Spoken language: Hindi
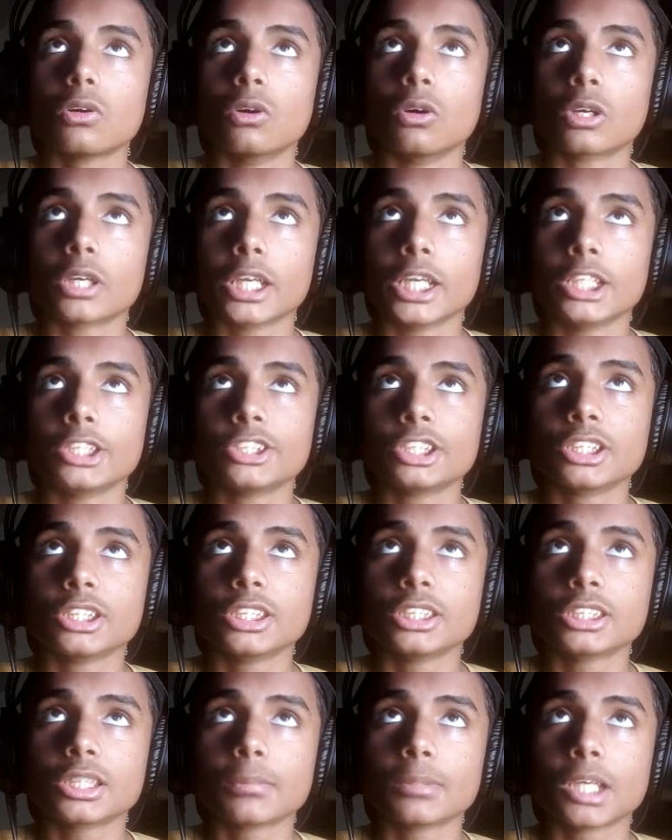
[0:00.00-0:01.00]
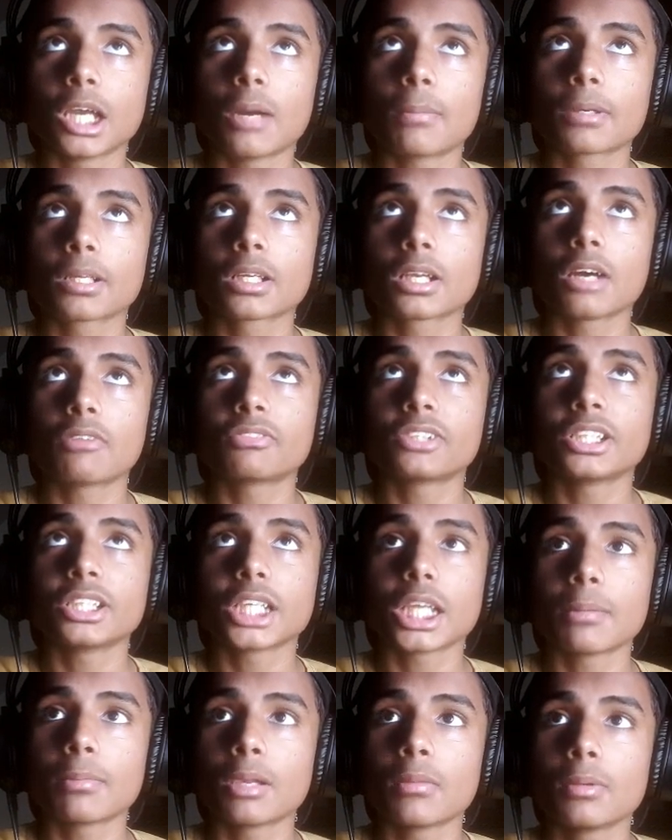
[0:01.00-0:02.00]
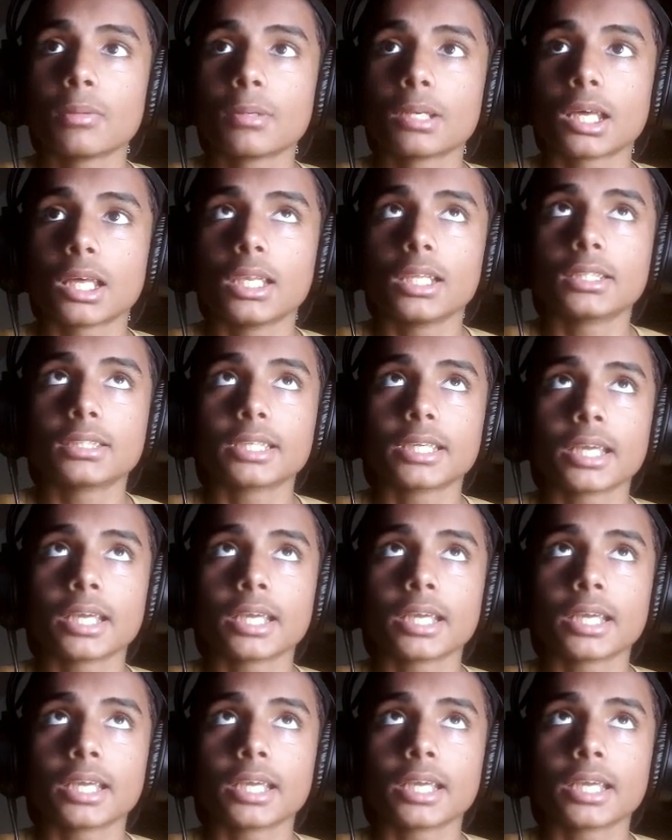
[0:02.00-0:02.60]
ओके okay, जल्दी से हम यहाँ पर क्राफ्टिंग टेबल भी बना लेते